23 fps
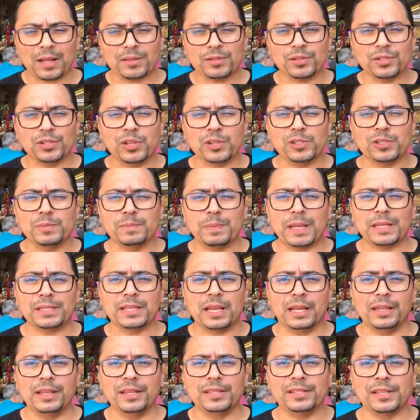Matos,
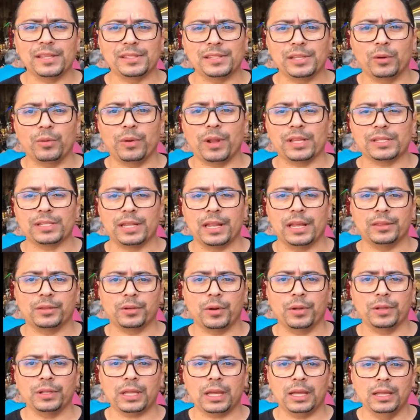especialista em segurança
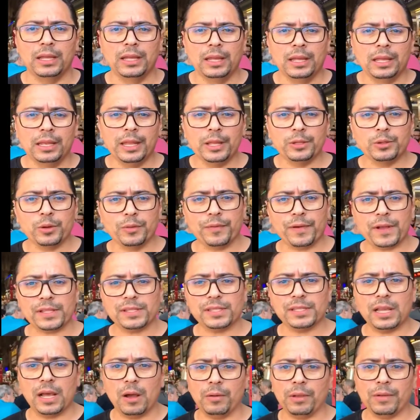eletrônica, leitor
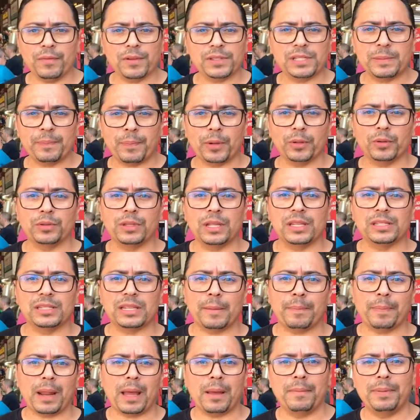facial que você pode
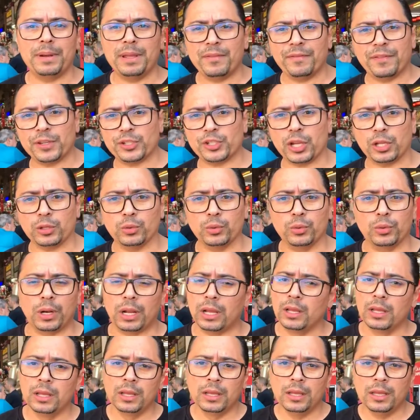utilizar para abrir
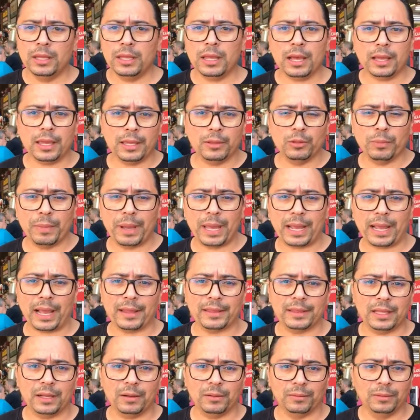fechadura. E aqui no
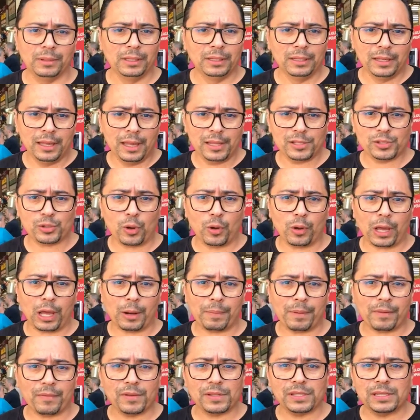Mercadão, eles
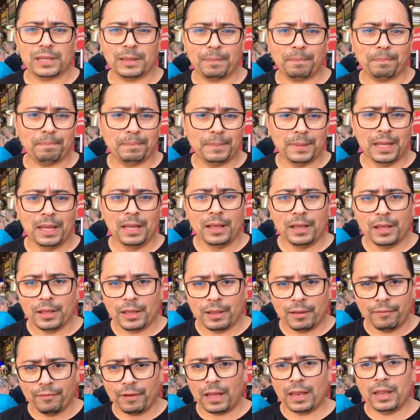colocaram para você,
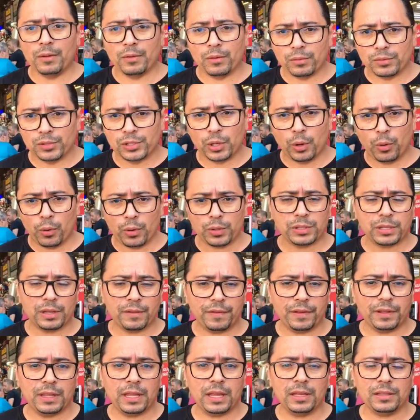vai ler o seu rosto é
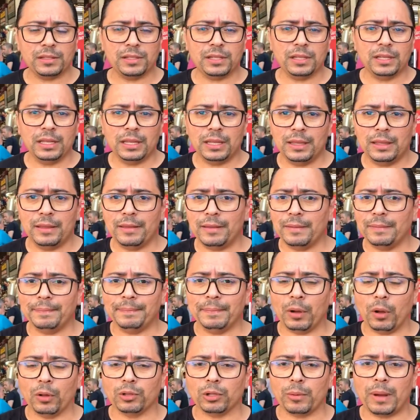evidente
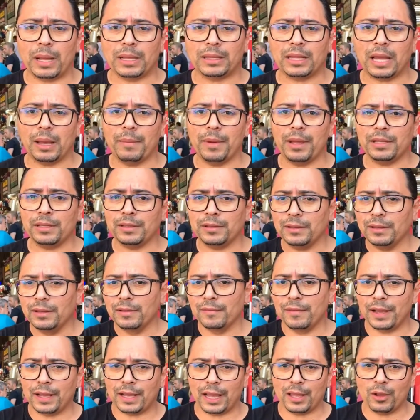e automaticamente
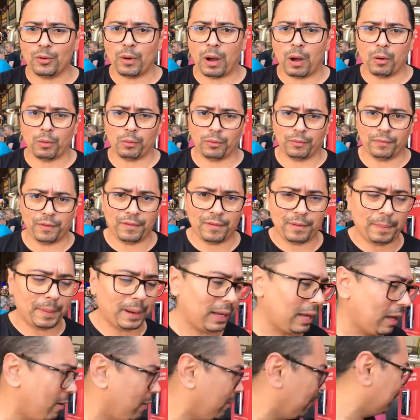vai cair o álcool. Vem, vem
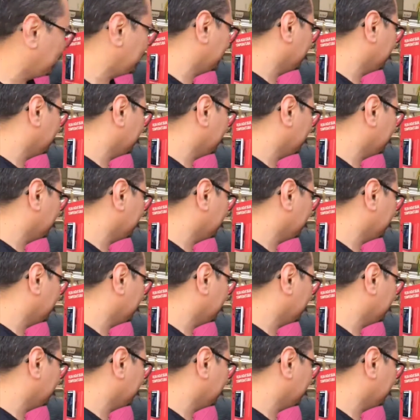para cá.